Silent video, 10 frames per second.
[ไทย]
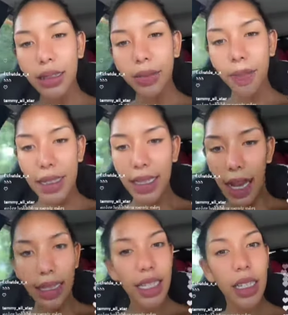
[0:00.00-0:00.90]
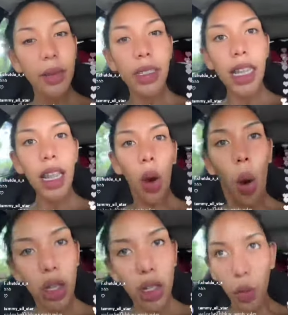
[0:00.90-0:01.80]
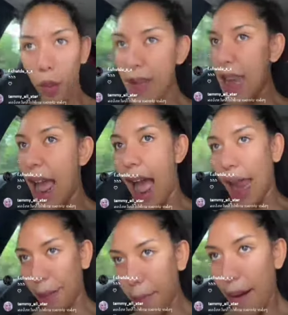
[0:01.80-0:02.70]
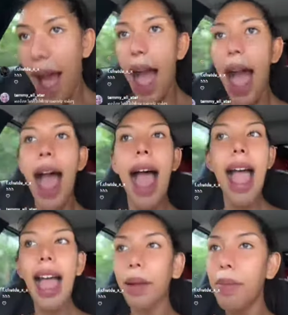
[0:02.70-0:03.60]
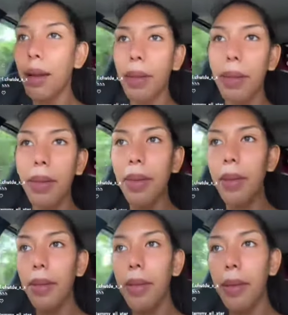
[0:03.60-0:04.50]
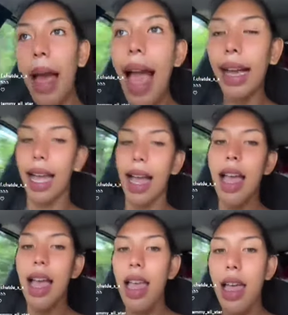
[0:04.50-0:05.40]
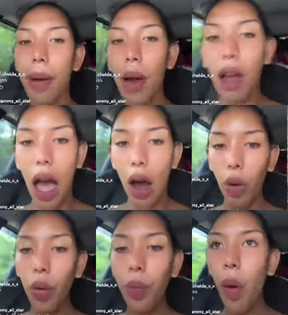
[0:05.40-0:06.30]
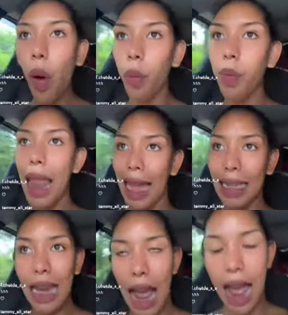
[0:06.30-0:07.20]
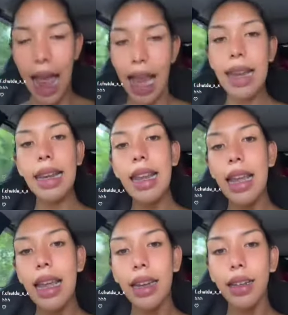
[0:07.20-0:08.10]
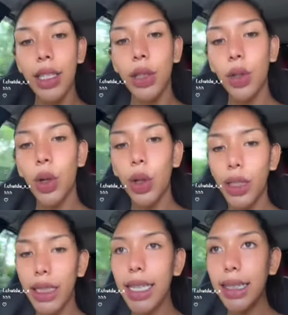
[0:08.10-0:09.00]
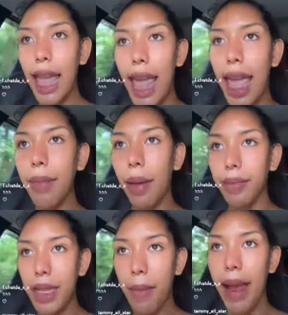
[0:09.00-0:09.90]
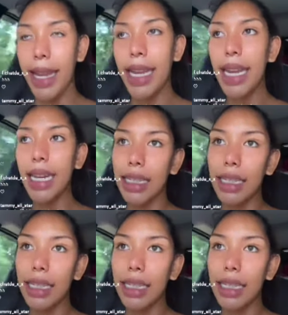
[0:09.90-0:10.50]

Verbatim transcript: เป็นสถานที่ที่คนอยู่มานานมากมากมากมากมากมากอ่ะ พอเขาพบหลักฐาน ทุกคนตั้งแต่แบบสมัยหิน